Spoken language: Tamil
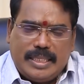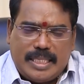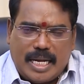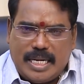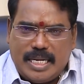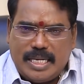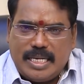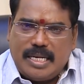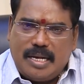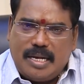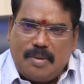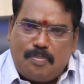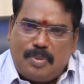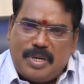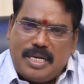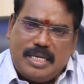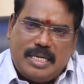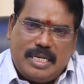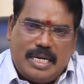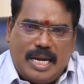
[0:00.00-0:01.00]

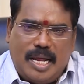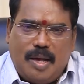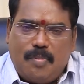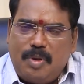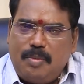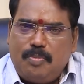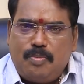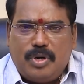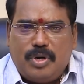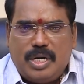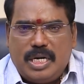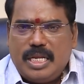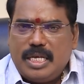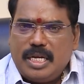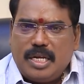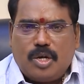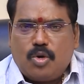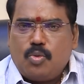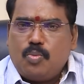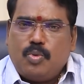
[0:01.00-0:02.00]
தடுக்கப்படுகின்ற அமைப்புகளில்
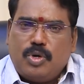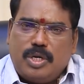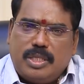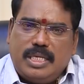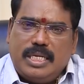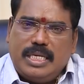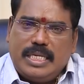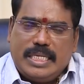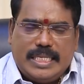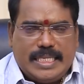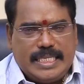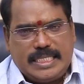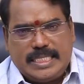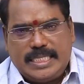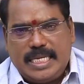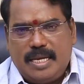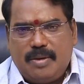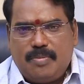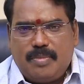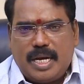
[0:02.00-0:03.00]
இருக்கும் பொழுது
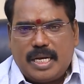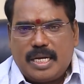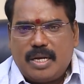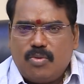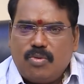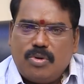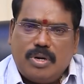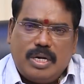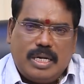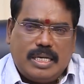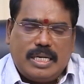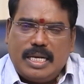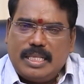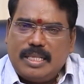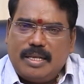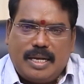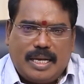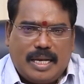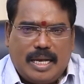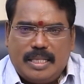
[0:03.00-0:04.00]
நிச்சயமாக உங்களுக்கு
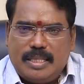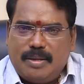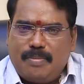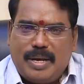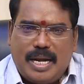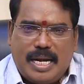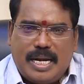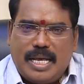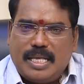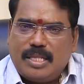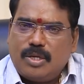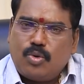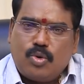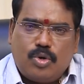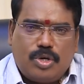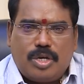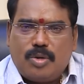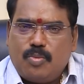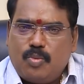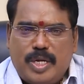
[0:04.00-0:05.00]
அந்த அந்த பலனை அதை
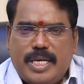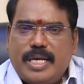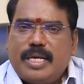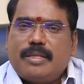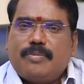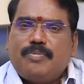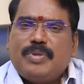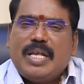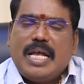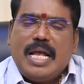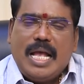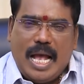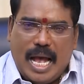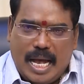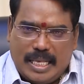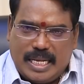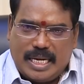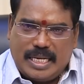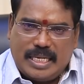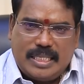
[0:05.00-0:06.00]
கொடுக்க முடியாது
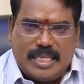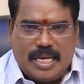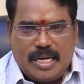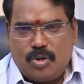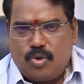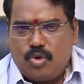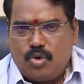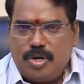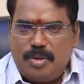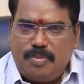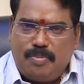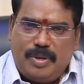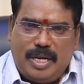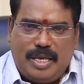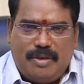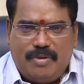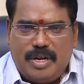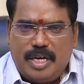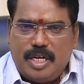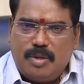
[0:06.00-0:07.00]
அதற்குத்தான்
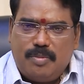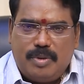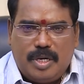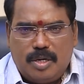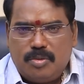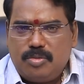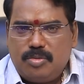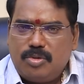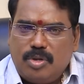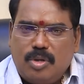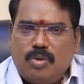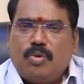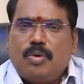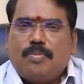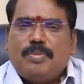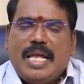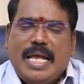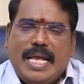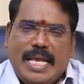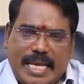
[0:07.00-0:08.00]
கொடுப்பினை வேண்டும் என்றும்
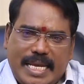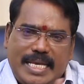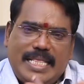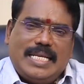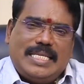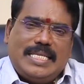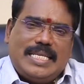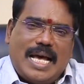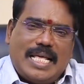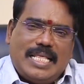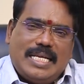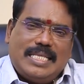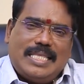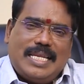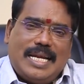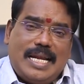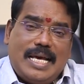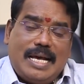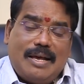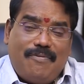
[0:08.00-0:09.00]
சொல்லுவோம் இதை
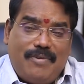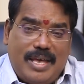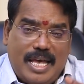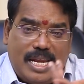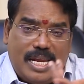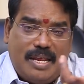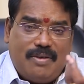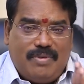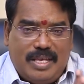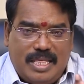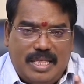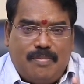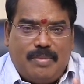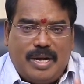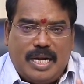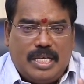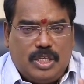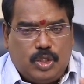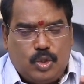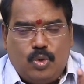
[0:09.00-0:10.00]
ஜாதகத்தில் நாங்கள் வேறு
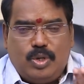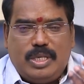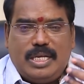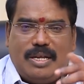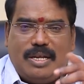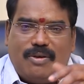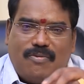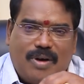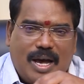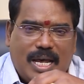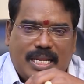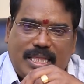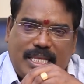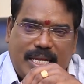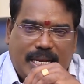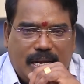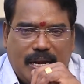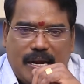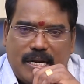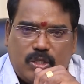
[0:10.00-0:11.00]
விதமான ஜோதிட
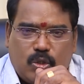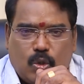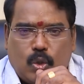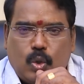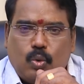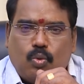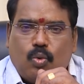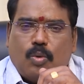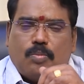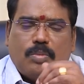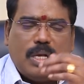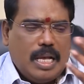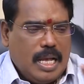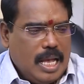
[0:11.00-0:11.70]
வார்த்தைகளால் சொல்லுவோம்